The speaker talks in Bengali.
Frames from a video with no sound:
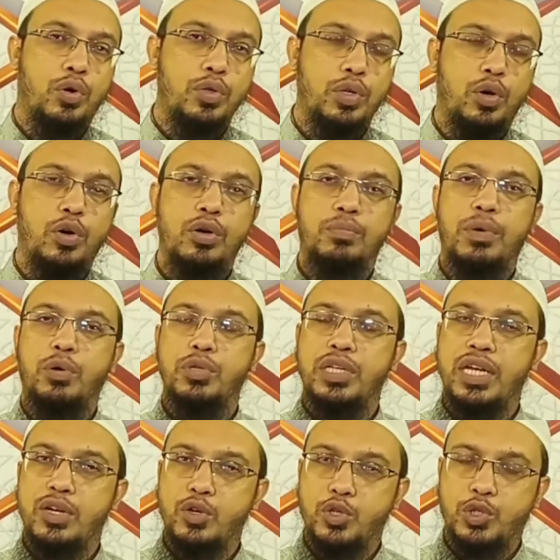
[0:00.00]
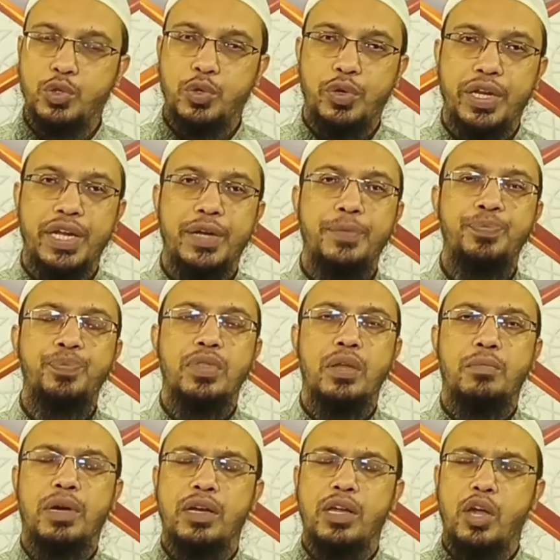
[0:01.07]
হক বা অধিকার নষ্ট করে
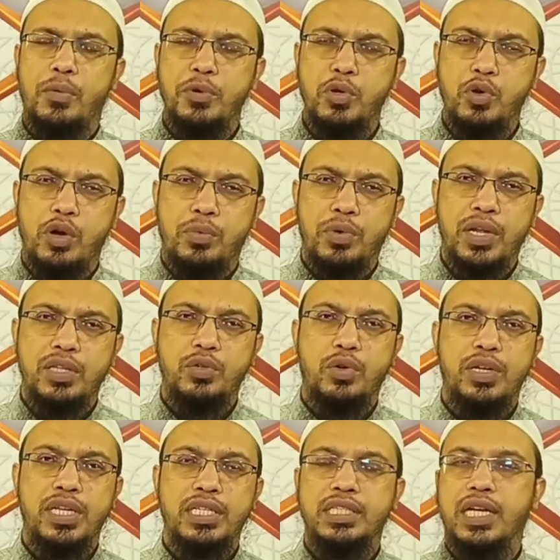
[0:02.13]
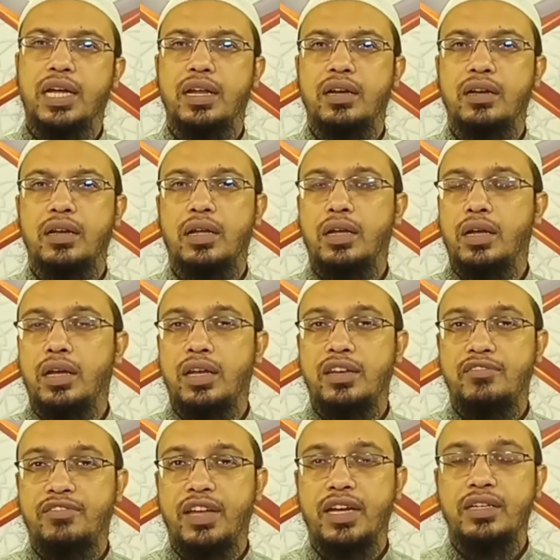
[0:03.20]
বা কেউ এমন কোনো অপরাধ করে যার
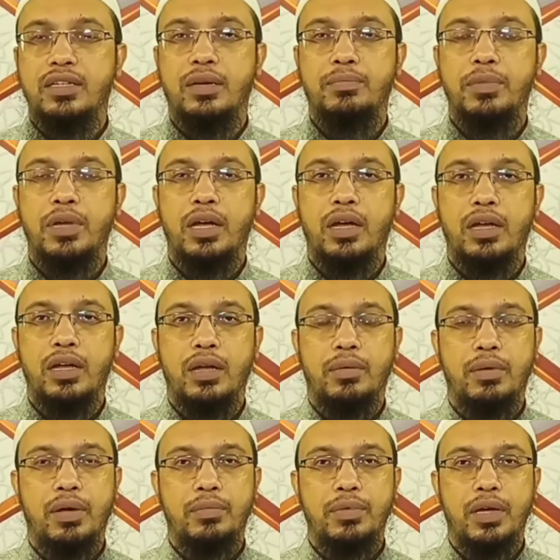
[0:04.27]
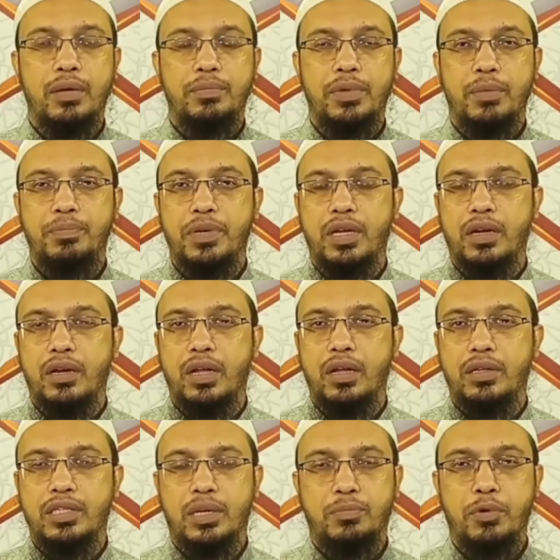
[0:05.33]
ইনফ্যাক্ট আপনার
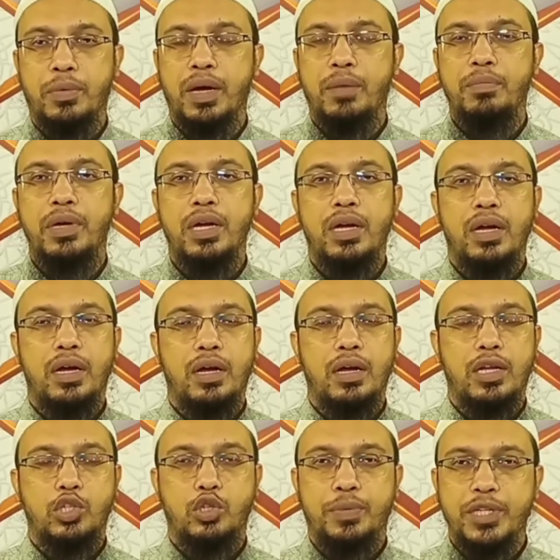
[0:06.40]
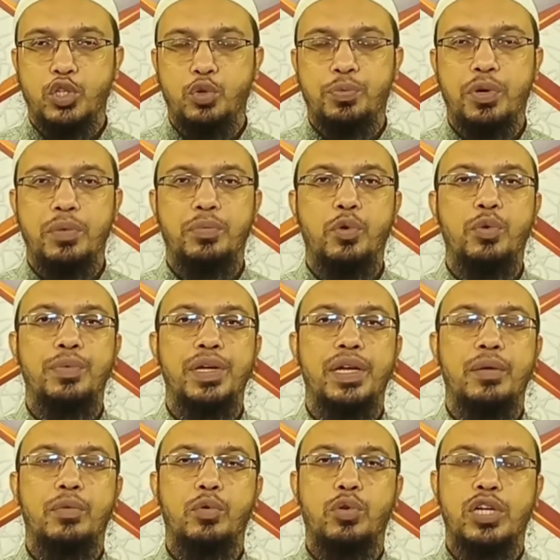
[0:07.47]
যার প্রভাব সমাজের উপরে পড়বে
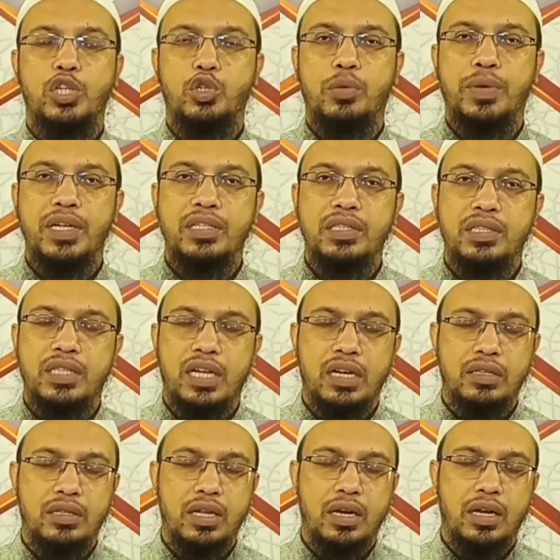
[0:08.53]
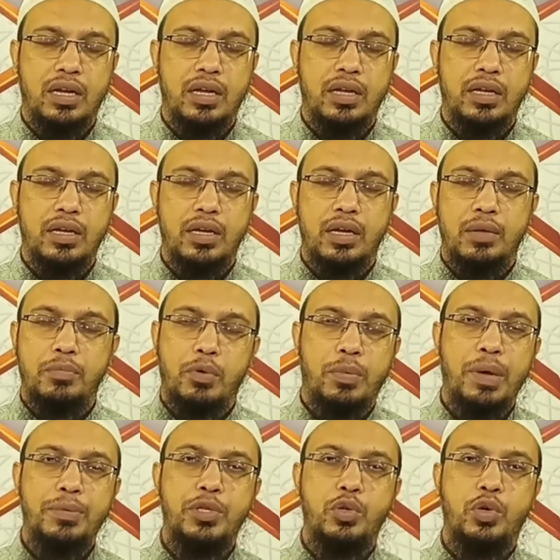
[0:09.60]
এবং গোটা সমাজ তার দ্বারায়
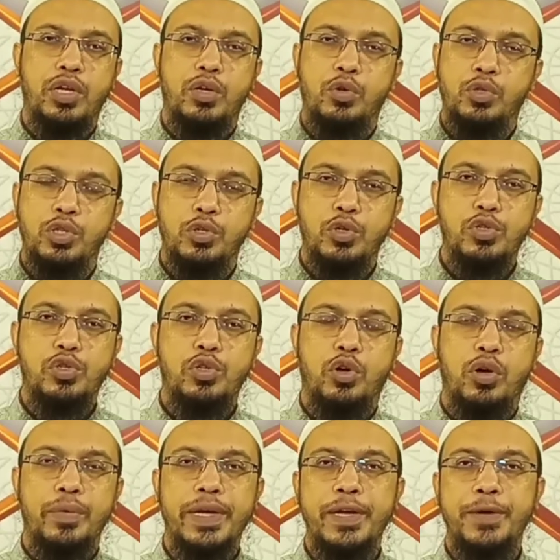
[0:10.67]
প্রভাবিত হয়ে ক্ষতিগ্রস্ত হবে